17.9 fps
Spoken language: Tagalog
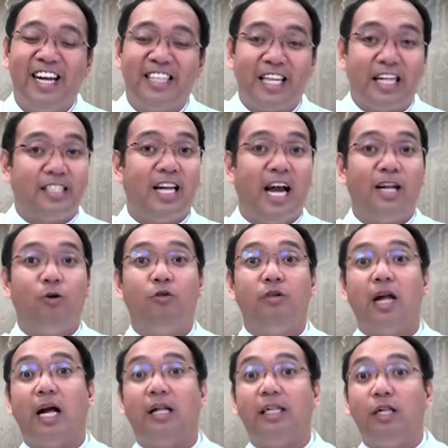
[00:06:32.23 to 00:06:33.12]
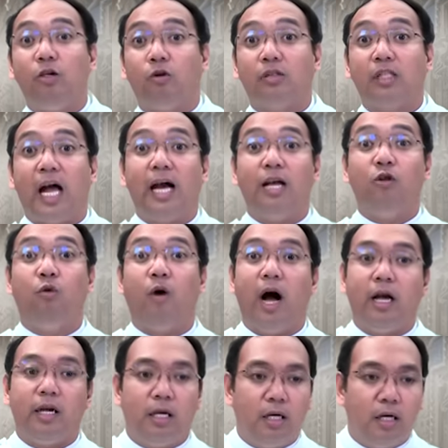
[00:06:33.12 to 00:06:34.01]
Tandaan ho natin nung tayo
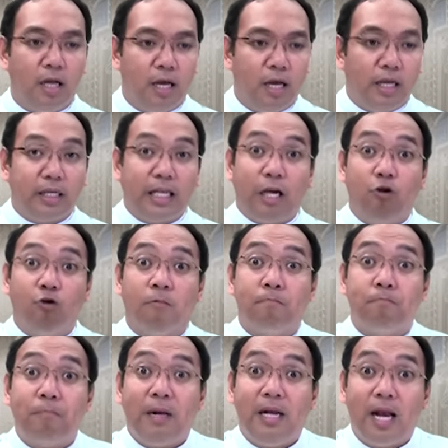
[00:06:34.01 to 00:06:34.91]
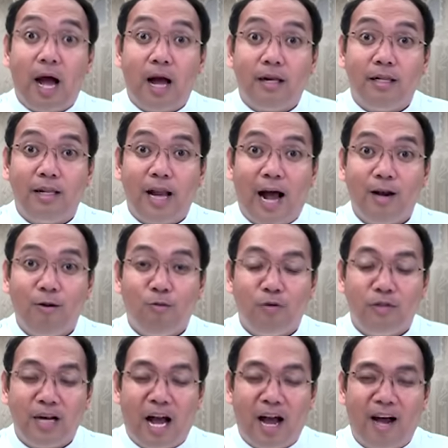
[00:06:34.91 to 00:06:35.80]
ay kinumpilan lalo
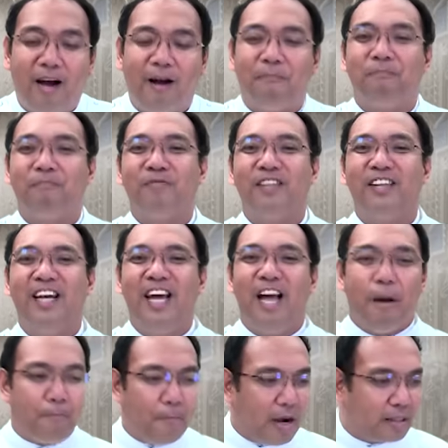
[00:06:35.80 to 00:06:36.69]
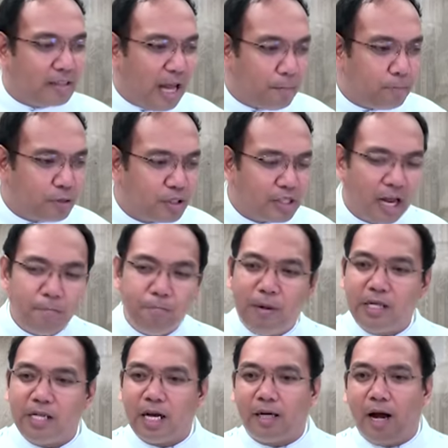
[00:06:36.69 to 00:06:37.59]
na. Pagtapos tayo
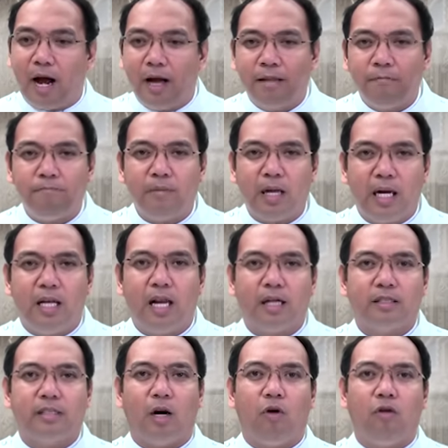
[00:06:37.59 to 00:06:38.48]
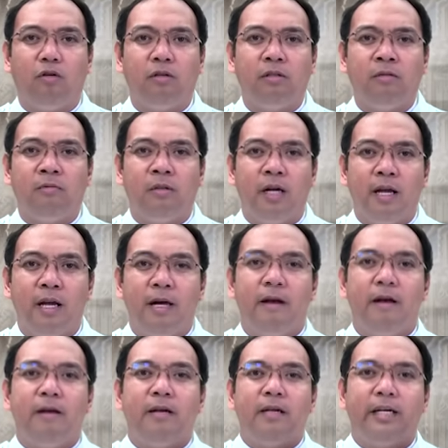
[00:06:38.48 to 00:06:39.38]
binyagan, ilang taon,
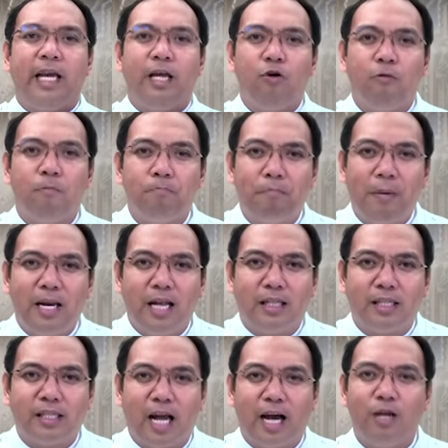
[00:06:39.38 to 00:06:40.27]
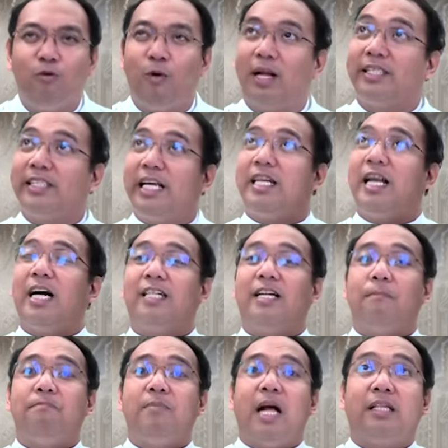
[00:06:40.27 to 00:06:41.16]
kinumpilan tayo at
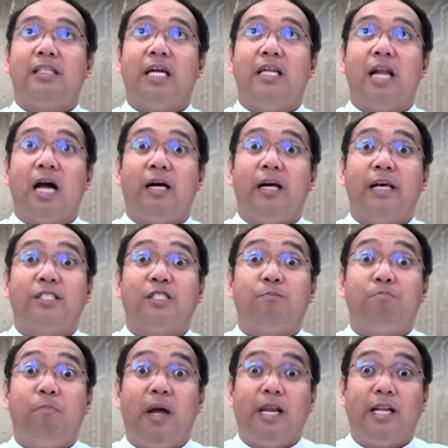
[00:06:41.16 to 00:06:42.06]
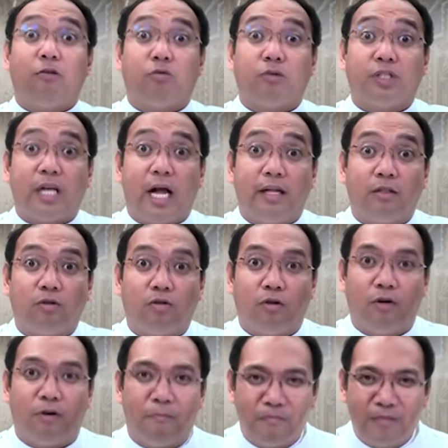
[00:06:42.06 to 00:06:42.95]
tinanggap natin ng Espiritu
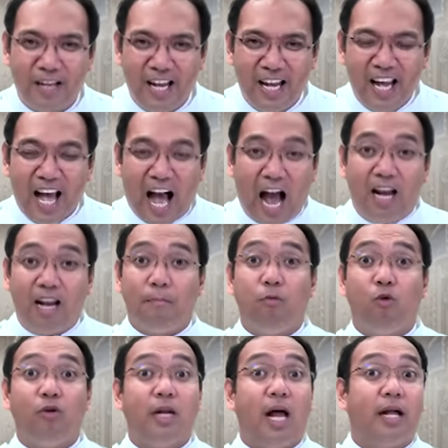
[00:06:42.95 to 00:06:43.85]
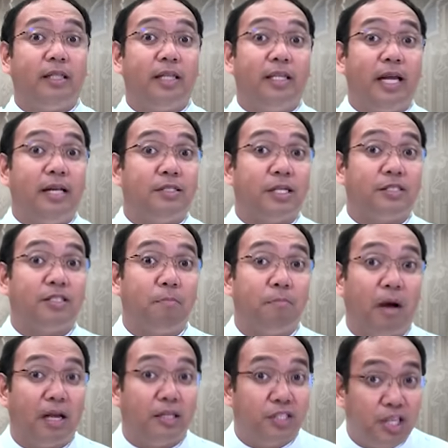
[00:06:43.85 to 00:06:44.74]
Santo. Alam ho natin na isa sa
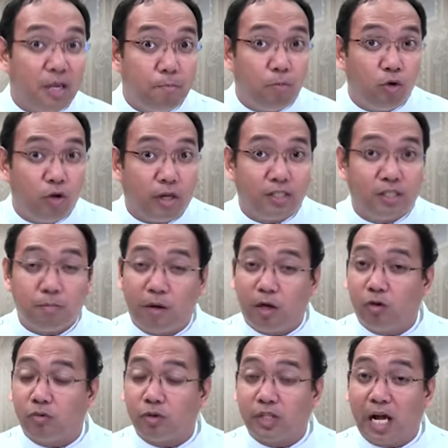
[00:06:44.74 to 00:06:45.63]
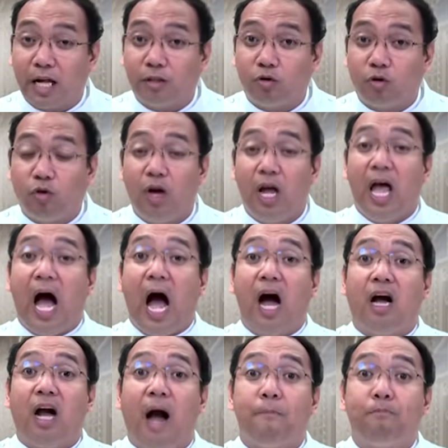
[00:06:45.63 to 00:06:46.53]
mga simbolo ng Espiritu Santo,
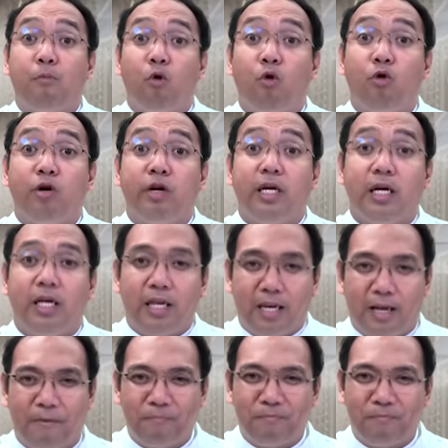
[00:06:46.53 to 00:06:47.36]
ang apoy.